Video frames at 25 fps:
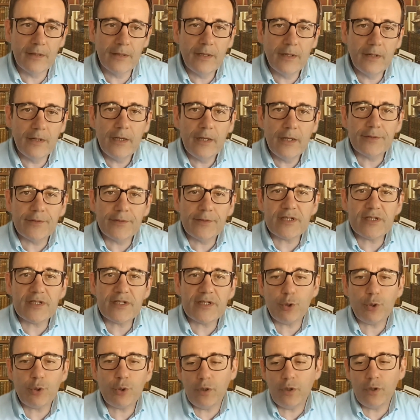Entonces,
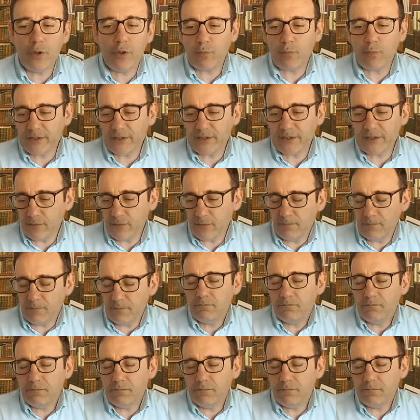¿cuáles
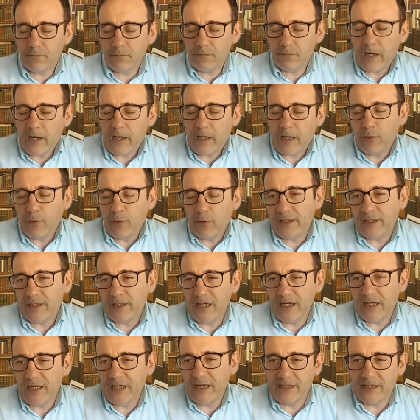algunas de las
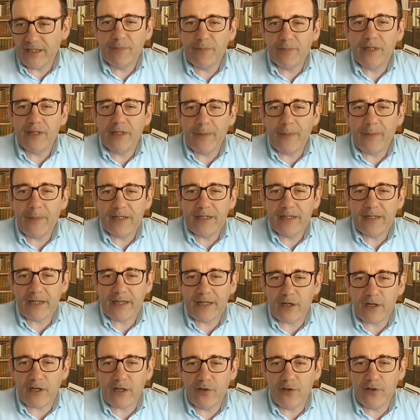ideas principales que ha dejado
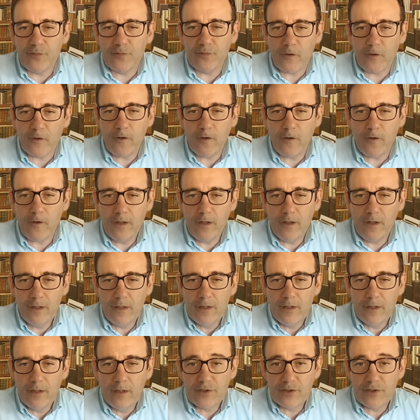Foucault
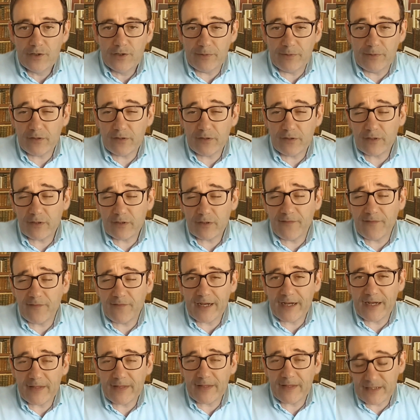sobre todo
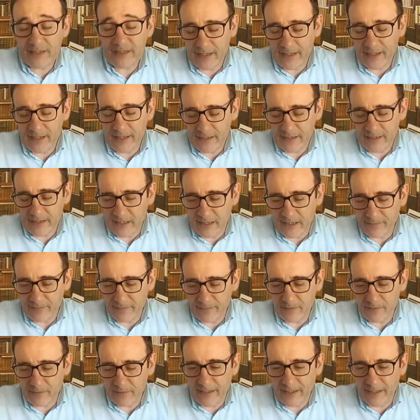reflejadas en este libro
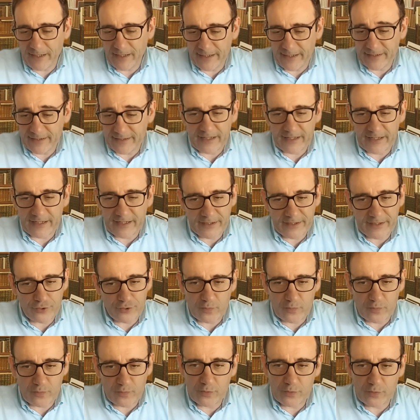Vigilar y Castigar. Tiene otros
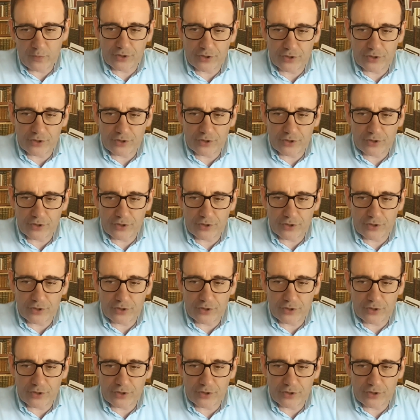muchos, ¿eh?